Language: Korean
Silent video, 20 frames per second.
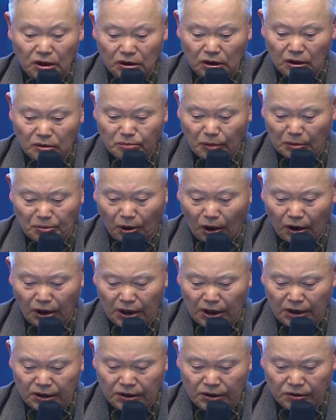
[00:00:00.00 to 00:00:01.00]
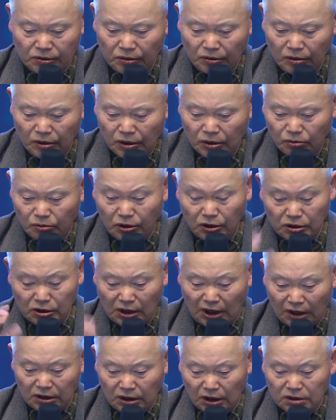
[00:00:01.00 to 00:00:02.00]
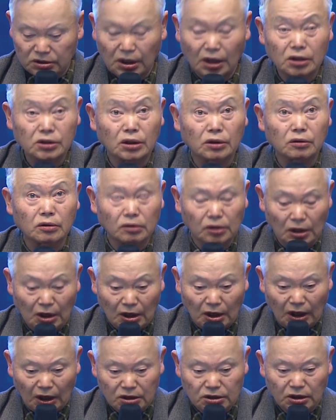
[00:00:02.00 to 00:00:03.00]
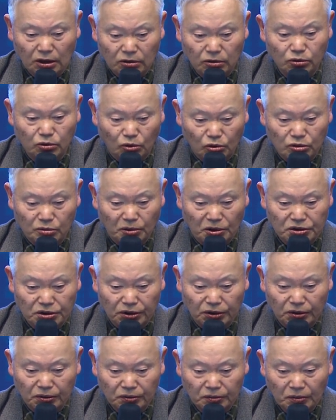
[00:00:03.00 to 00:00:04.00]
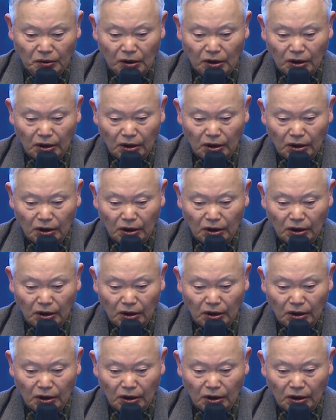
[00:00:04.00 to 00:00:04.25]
있는 것만 평양이 아니에요. 우리 이제 강단사 학자들 항상 그 조심하세요.